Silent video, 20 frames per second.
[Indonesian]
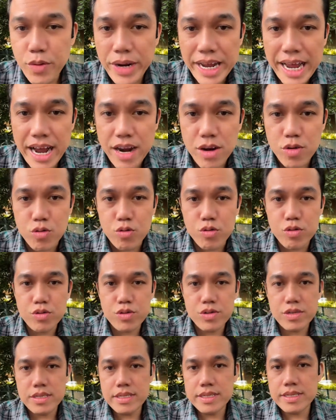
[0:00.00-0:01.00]
WA aku
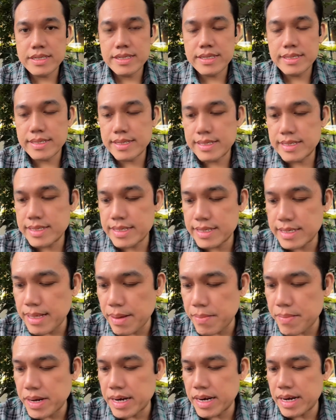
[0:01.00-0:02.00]

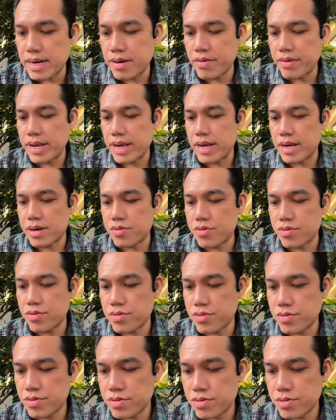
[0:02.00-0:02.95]
ditambahkanlah WA aku